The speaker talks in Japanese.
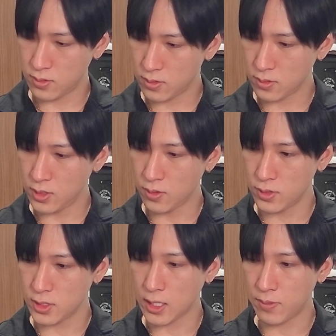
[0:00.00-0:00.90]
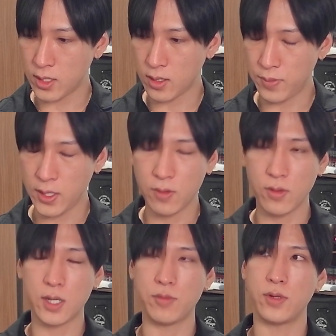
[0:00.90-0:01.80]
日本時間までは米国
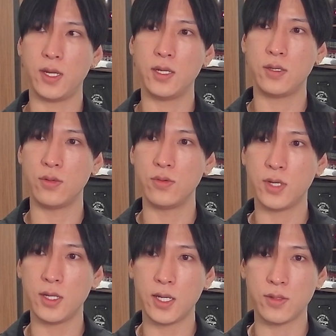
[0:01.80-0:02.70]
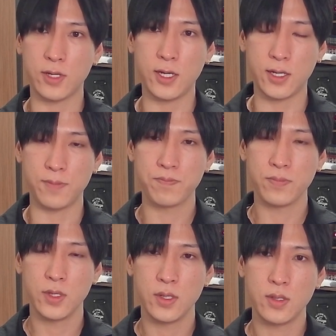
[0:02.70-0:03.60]
株の影響を受けないので、
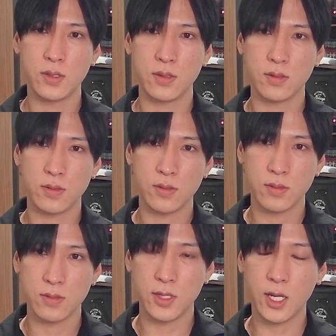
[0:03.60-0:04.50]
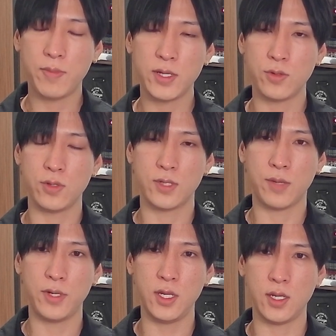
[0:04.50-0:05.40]
値幅取りのため
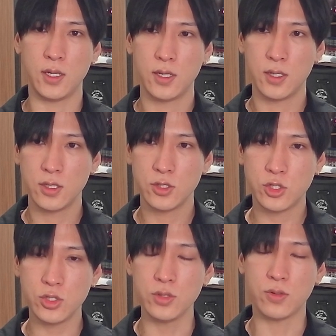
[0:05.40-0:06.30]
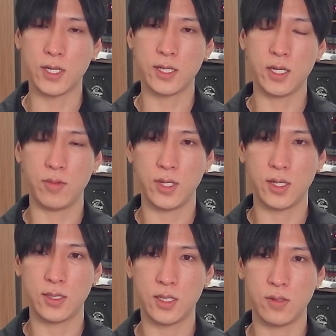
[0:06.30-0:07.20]
に、中小型株であっ
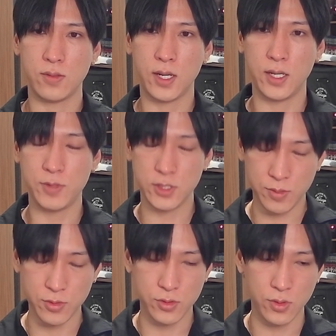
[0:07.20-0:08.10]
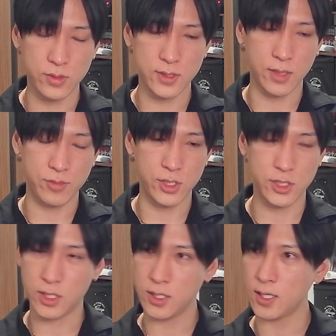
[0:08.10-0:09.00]
たりとか、一部グロース株に資
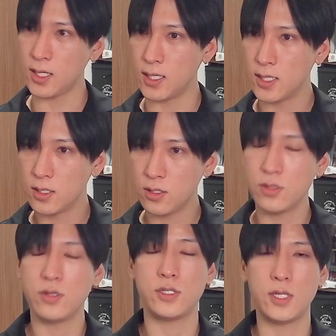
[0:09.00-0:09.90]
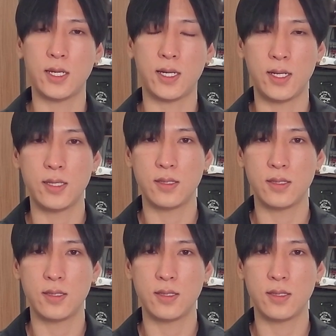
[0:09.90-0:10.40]
金が流入してたかなっ